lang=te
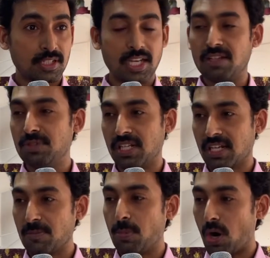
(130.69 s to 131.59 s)
కానీ మీరు
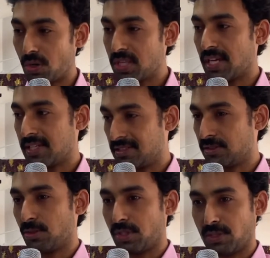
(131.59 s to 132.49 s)
ఇంకా పాలు తాగే
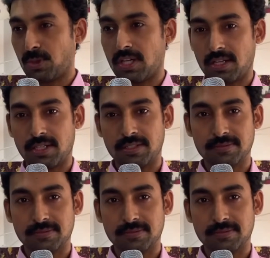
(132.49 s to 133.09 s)
స్థితిలోనే ఉన్నారని